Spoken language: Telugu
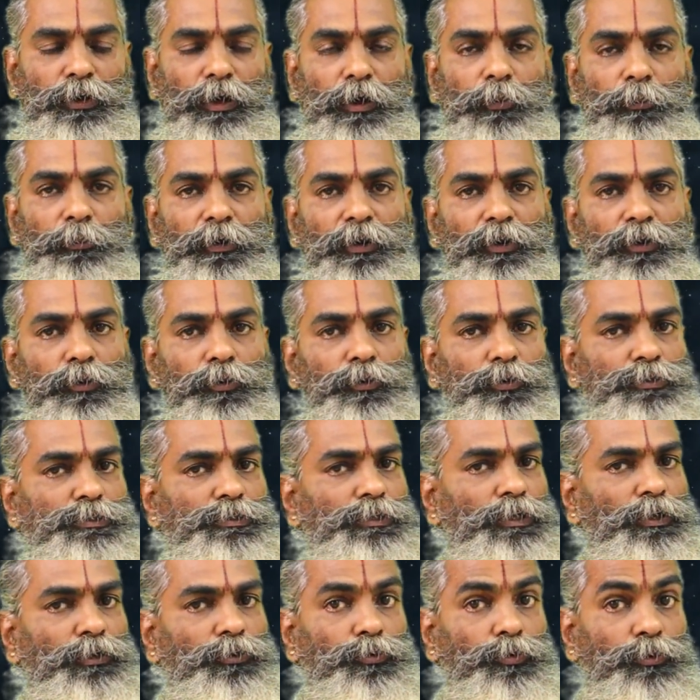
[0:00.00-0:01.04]
నామంలోకి
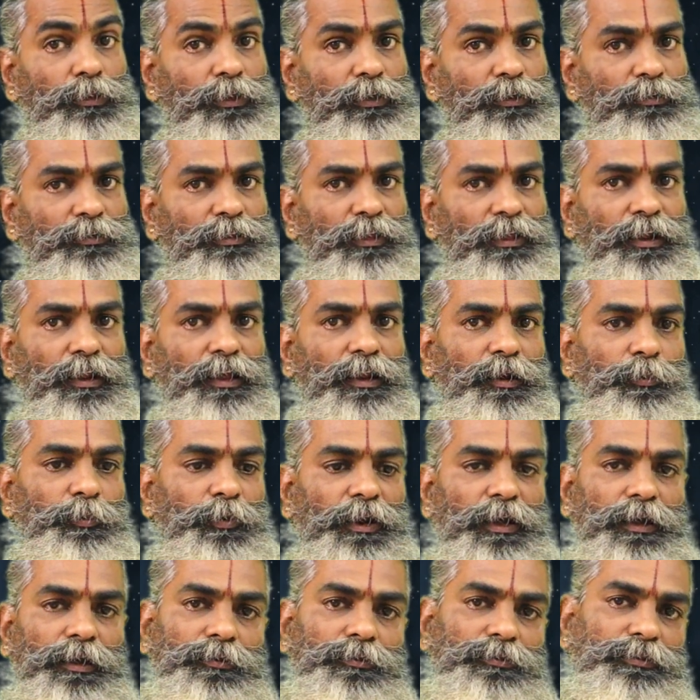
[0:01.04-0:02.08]
వచ్చి తృతీయ స్థానాన్ని
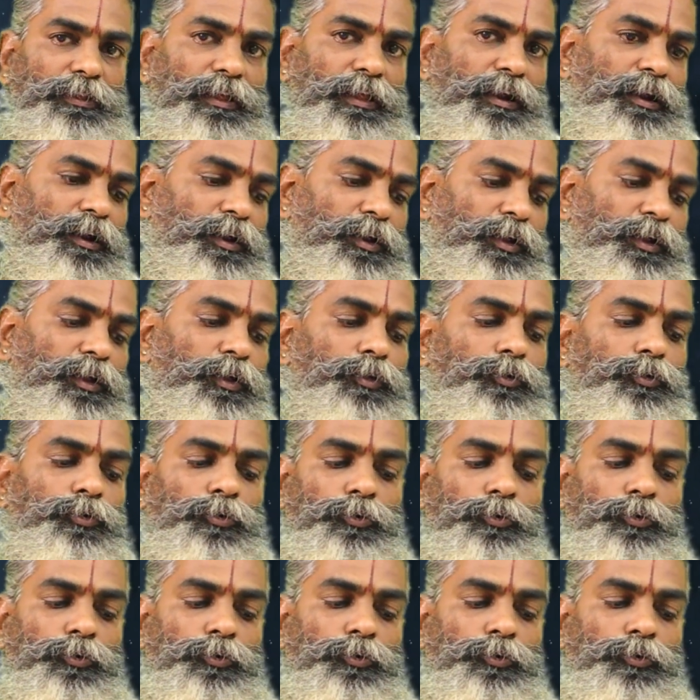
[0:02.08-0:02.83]
పరాక్రమ స్థానాన్ని